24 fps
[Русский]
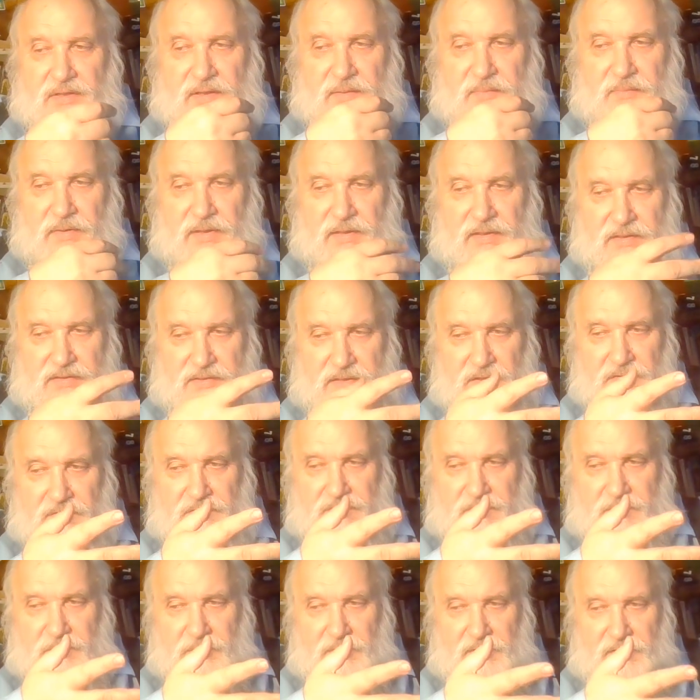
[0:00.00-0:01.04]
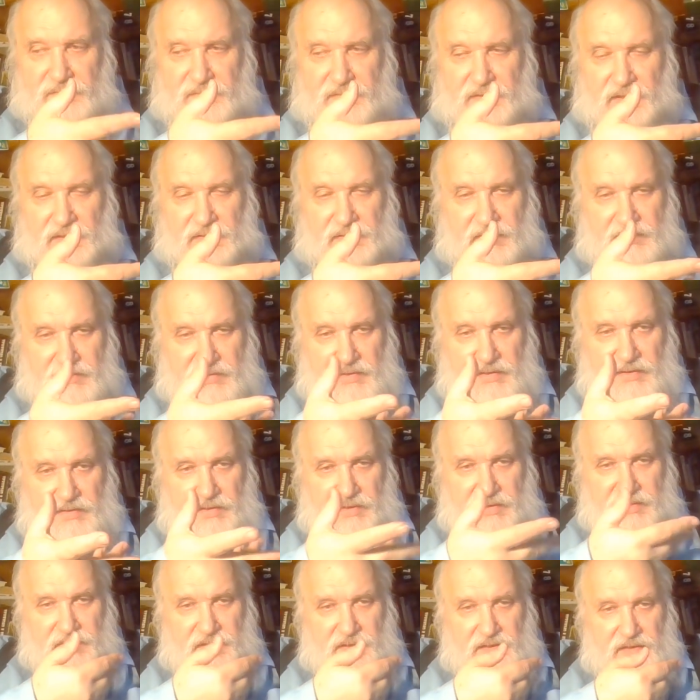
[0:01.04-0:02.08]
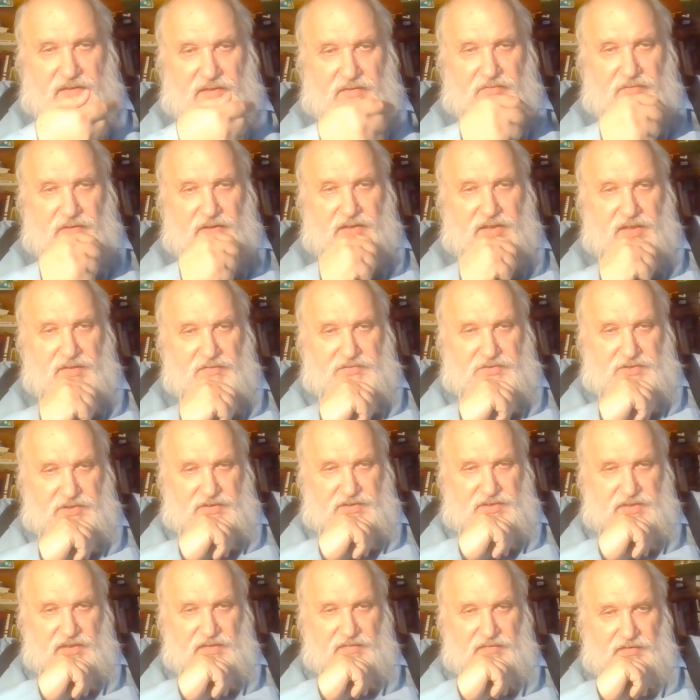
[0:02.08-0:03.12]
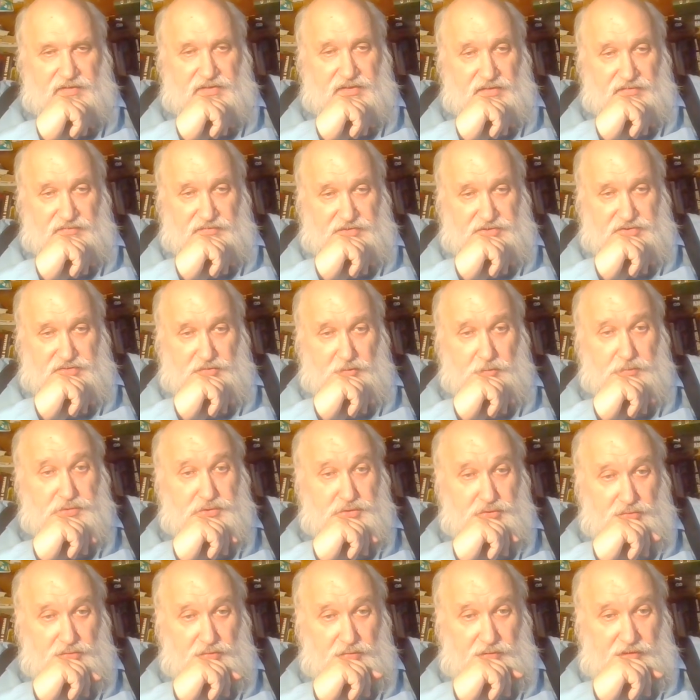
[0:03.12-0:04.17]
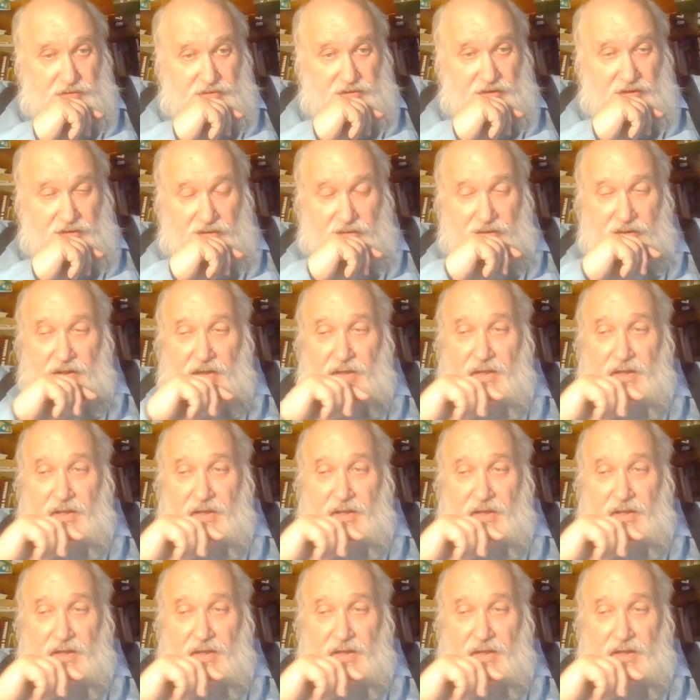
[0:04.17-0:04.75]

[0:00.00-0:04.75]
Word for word: ибо она становится более внятной, если это действительно улетевшее с экватора вещество. Почему она улетает?